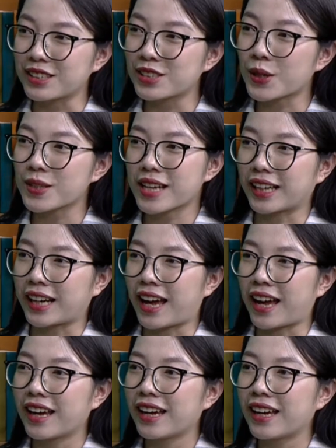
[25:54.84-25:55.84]
cho rằng
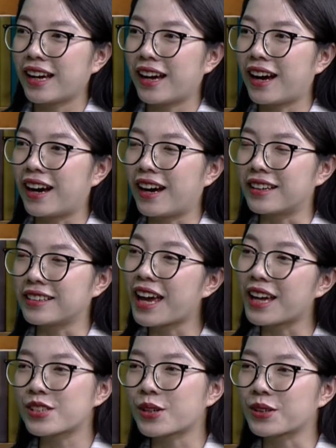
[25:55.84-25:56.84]
là uh,
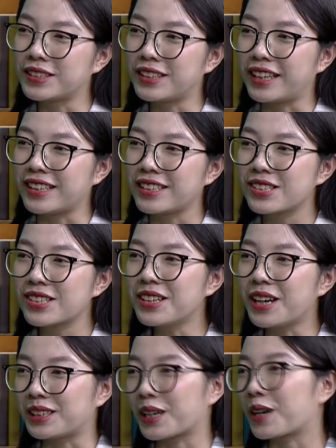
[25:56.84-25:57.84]
nghề chọn người chứ
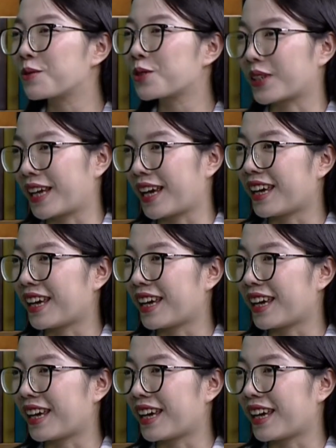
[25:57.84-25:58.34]
người thì không chọn nghề.